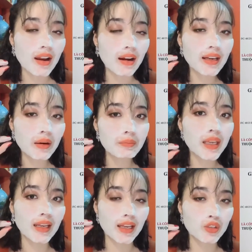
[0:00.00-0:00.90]
đó. Đặc
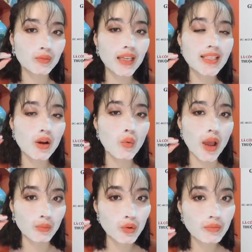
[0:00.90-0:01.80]
biệt là chúng ta ra
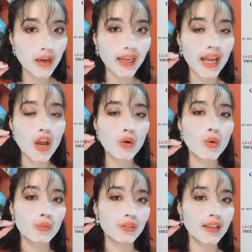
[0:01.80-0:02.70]
ngoài bụi bẩn này
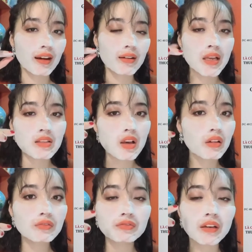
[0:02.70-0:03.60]
cùng với uh,
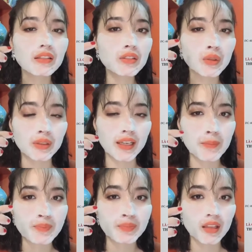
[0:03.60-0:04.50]
son phấn, rồi là
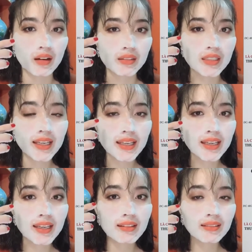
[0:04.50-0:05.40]
uh, những cái
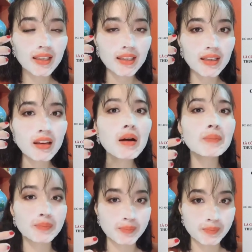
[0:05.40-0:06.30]
cái cái cái, cái lớp
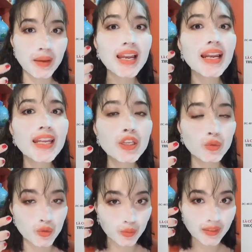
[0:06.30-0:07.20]
melanin toxin
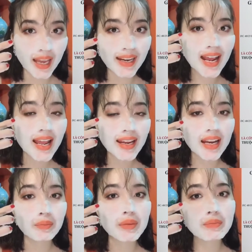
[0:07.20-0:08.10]
của chúng ta đang
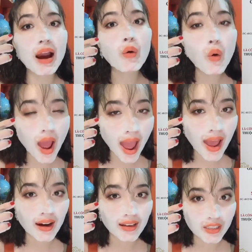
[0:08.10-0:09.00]
đang bị bão hòa
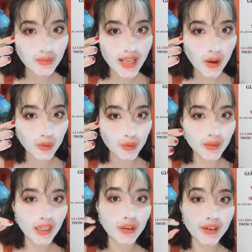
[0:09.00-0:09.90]
ở trong da của
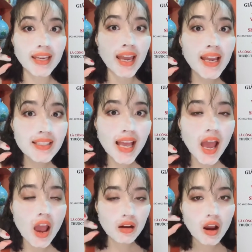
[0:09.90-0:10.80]
chúng ta, nó đẩy hết
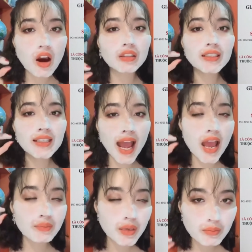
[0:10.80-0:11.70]
ra. Còn những
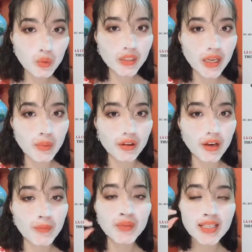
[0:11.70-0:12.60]
ai bị mụn nha mọi
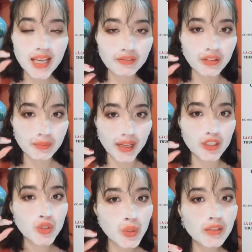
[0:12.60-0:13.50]
người, sản phẩm
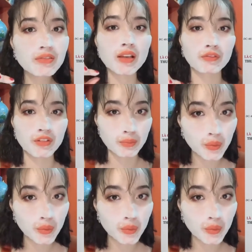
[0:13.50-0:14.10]
này chuyên dòng về